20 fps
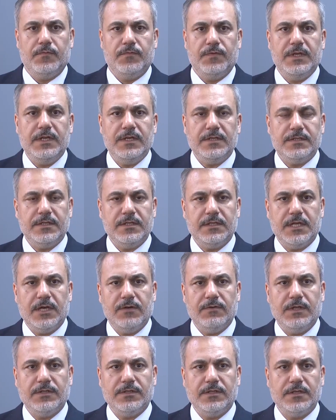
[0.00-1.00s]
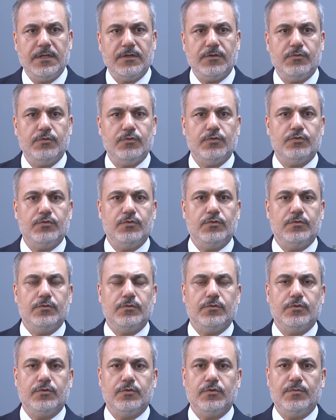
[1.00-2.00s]
Filistin devletinin
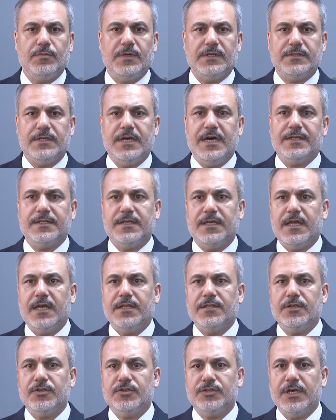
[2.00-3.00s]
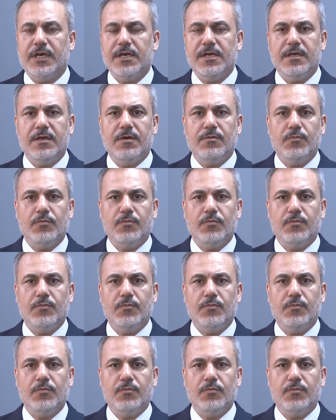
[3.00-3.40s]
kurulması ertelendikçe